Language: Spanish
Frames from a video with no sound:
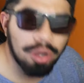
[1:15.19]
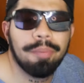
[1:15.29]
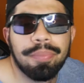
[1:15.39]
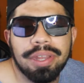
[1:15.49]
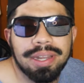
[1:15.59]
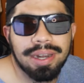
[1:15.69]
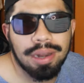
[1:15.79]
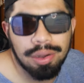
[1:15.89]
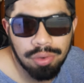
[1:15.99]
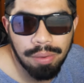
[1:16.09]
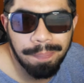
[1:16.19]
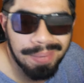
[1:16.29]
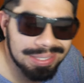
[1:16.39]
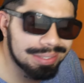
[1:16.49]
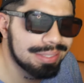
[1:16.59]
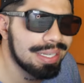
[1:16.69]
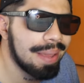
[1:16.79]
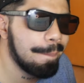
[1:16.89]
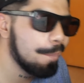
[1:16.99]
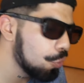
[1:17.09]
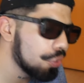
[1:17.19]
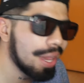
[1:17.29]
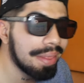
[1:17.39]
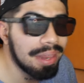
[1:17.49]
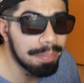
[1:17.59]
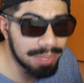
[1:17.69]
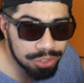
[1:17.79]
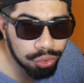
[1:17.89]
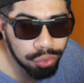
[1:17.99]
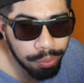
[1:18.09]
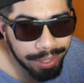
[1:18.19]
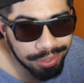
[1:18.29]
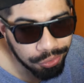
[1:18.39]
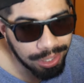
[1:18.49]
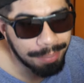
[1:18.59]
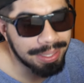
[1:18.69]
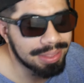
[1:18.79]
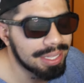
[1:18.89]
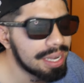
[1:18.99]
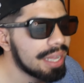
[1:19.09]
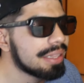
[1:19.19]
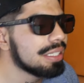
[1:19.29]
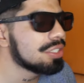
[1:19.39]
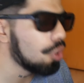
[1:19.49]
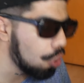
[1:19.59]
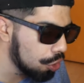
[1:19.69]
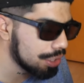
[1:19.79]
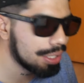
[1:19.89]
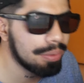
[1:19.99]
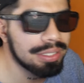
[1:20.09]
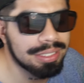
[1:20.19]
obtener el nuevo pase bulla del mes de octubre totalmente gratis. Hoy te voy a